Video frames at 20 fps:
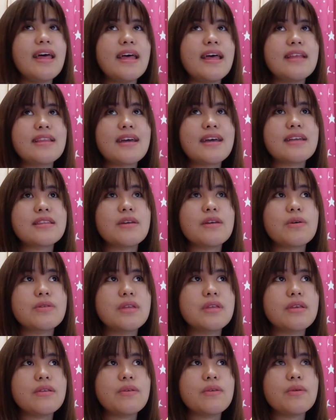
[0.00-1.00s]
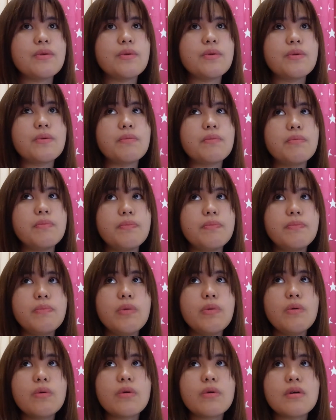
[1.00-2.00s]
And nakita ko din yung
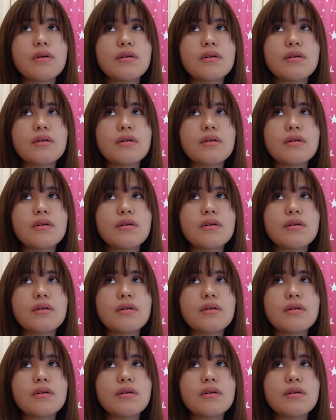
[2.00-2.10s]
book.